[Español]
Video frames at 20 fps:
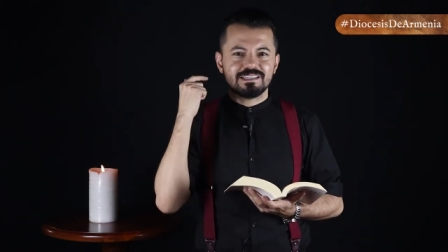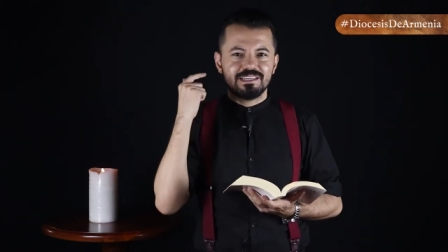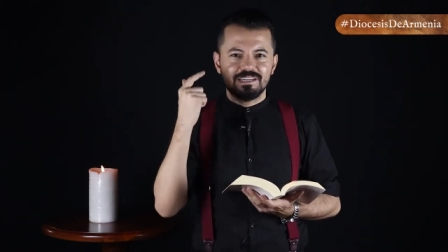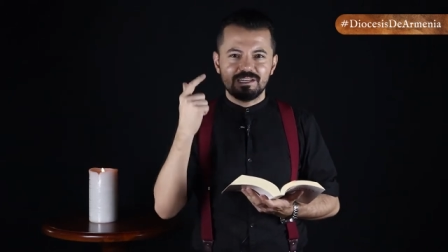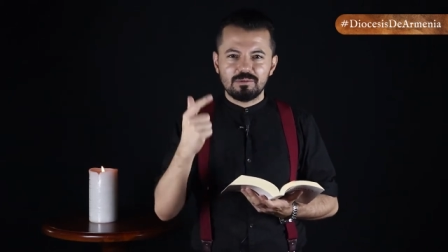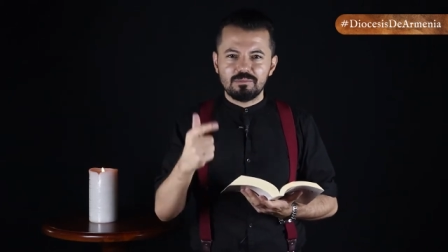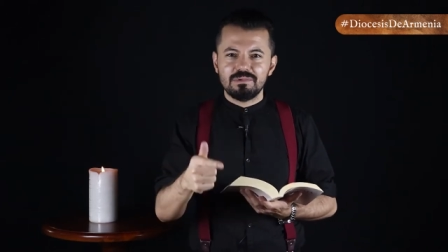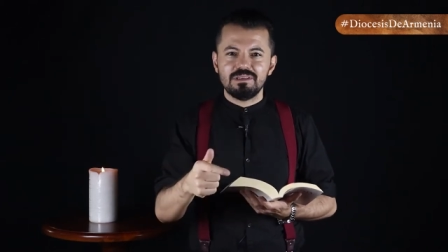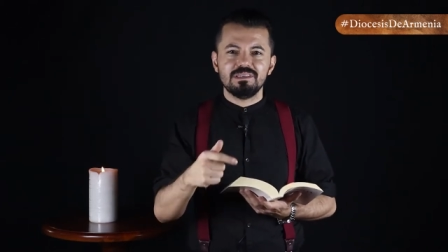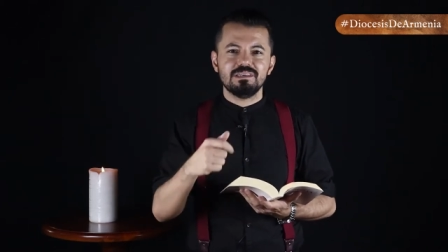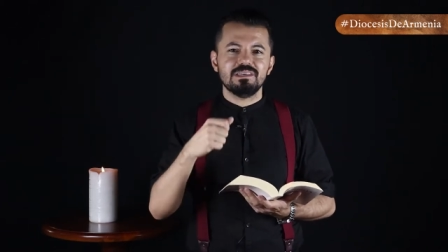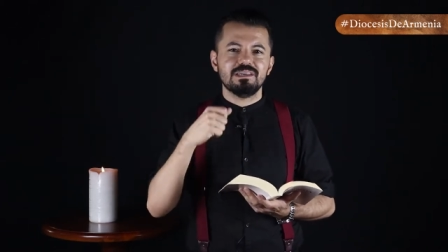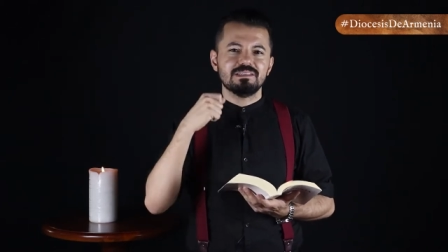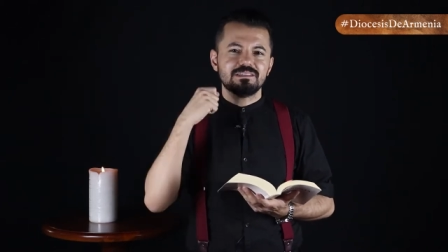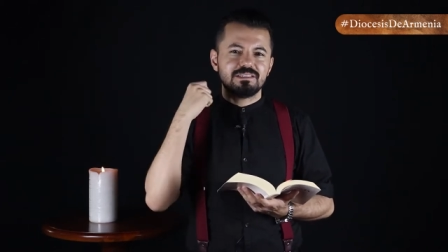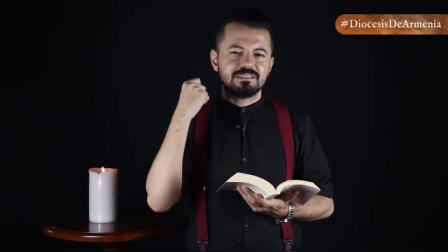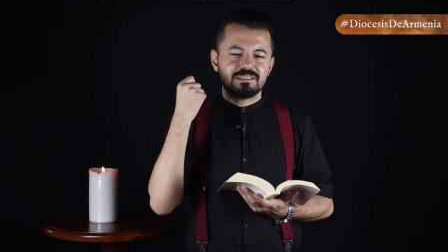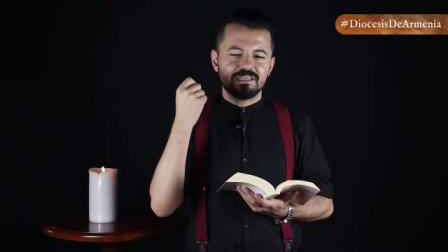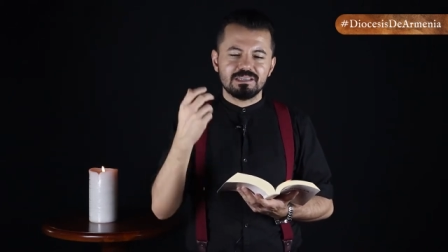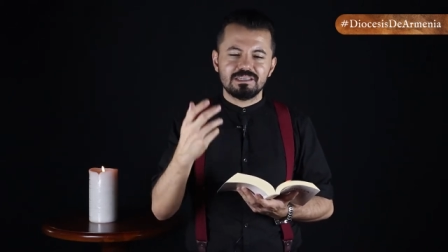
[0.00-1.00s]

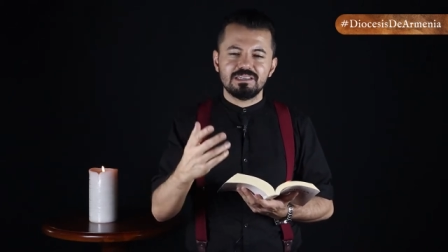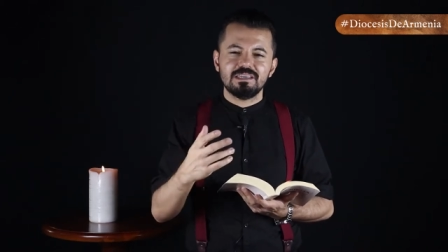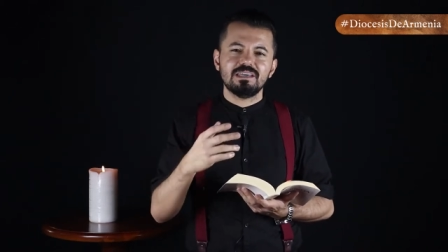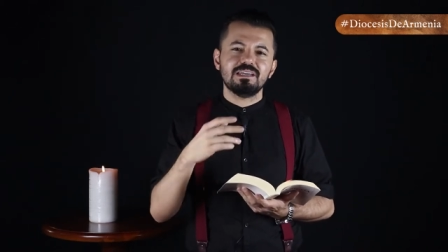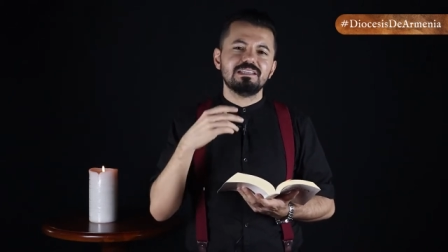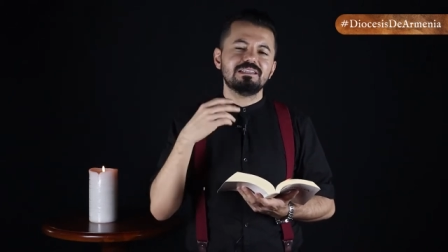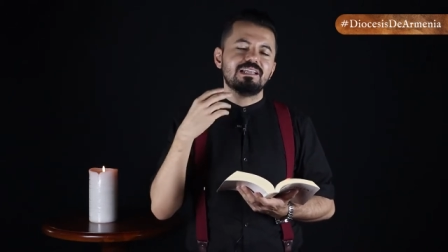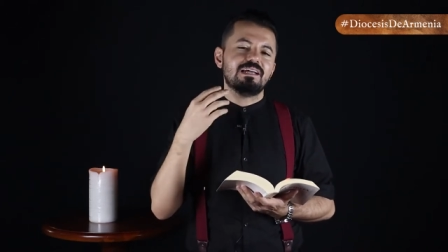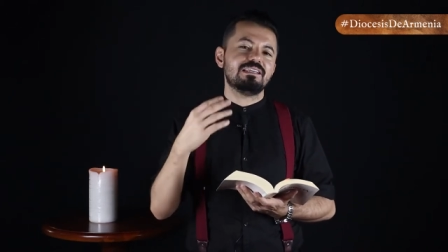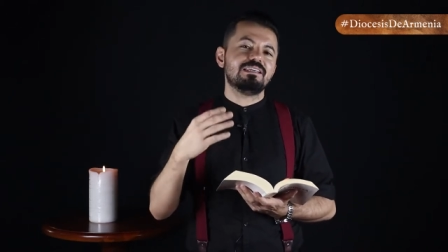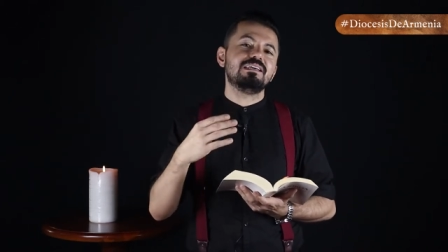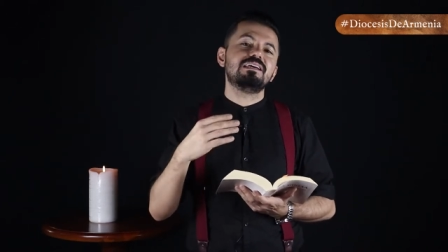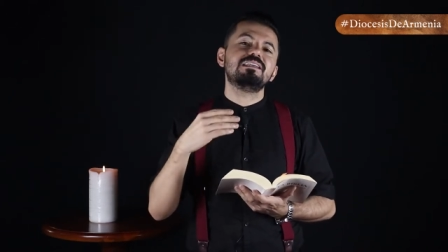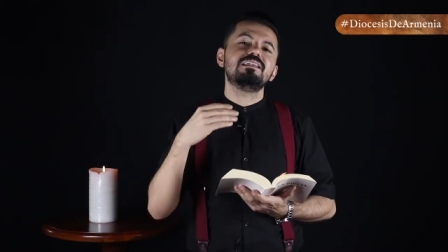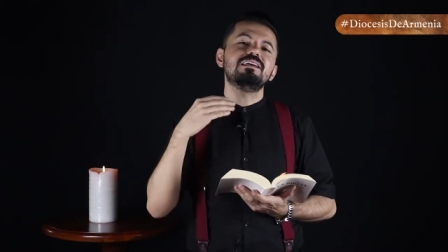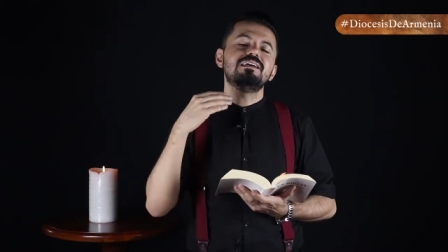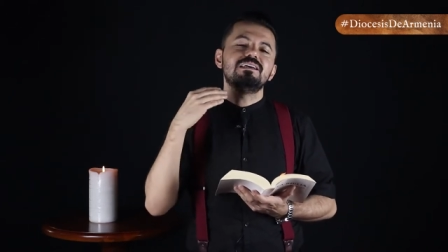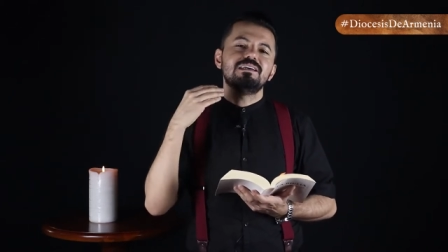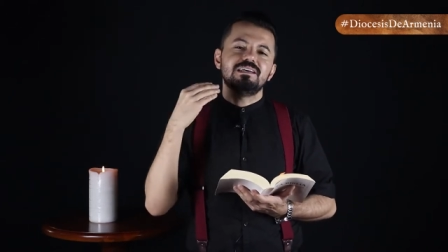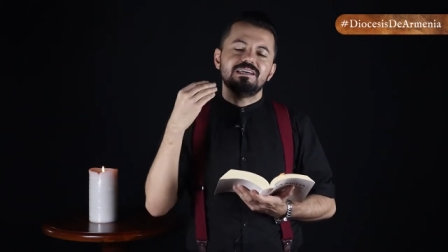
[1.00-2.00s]
Jeremías, Ezequiel,
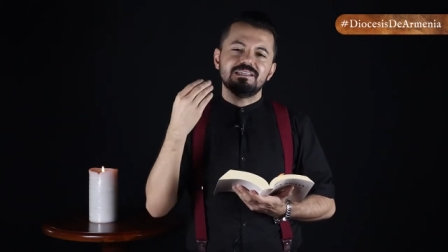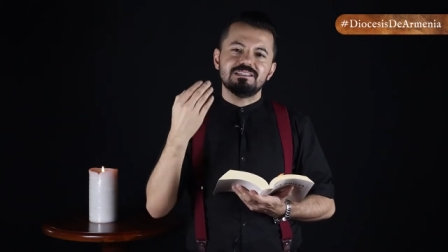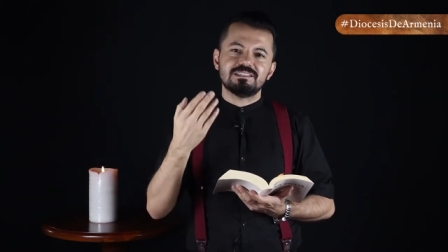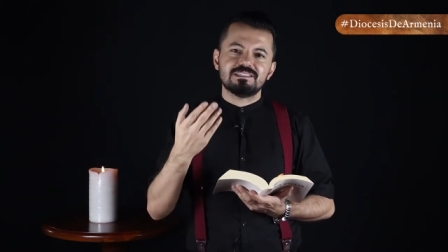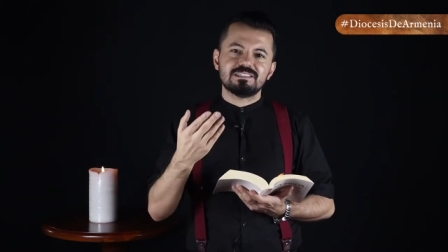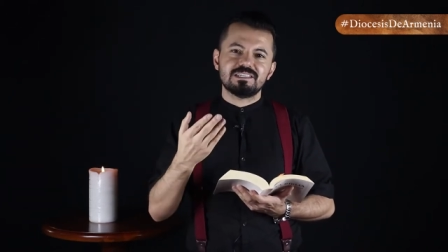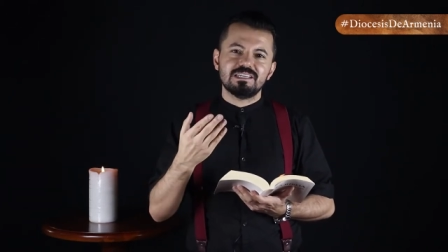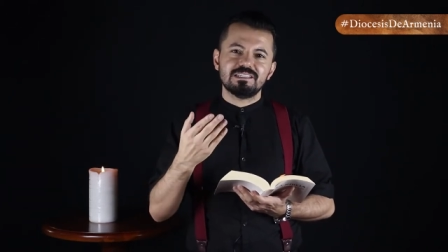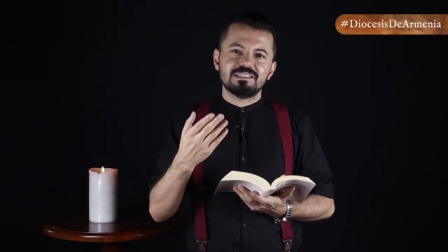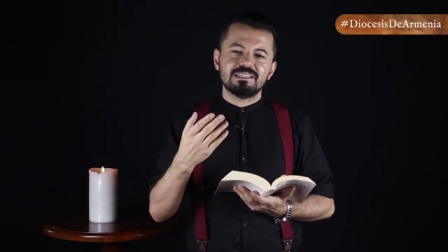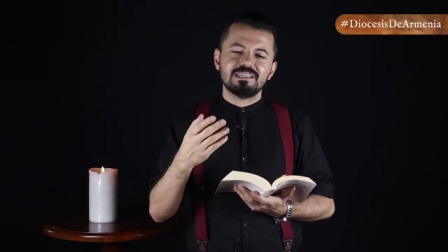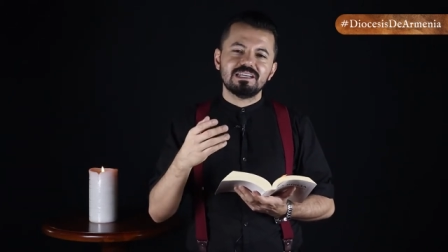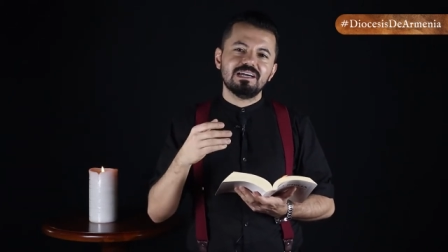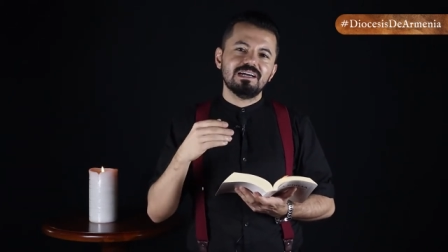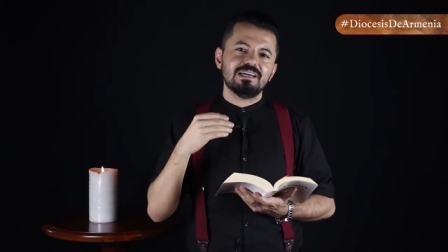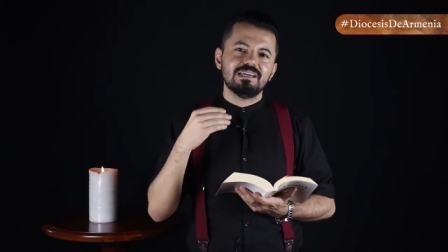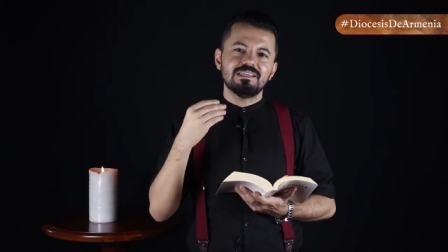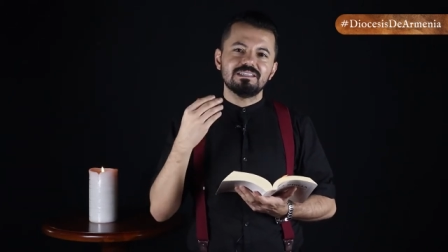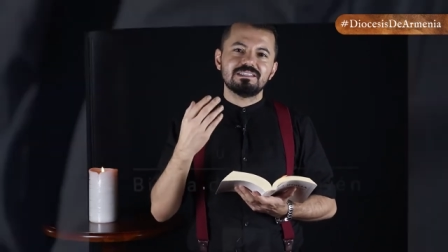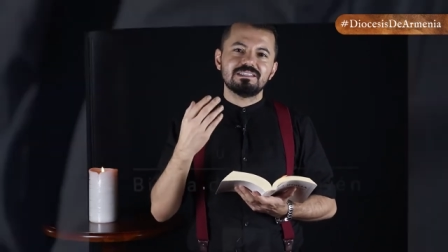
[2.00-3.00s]
Daniel, etcétera,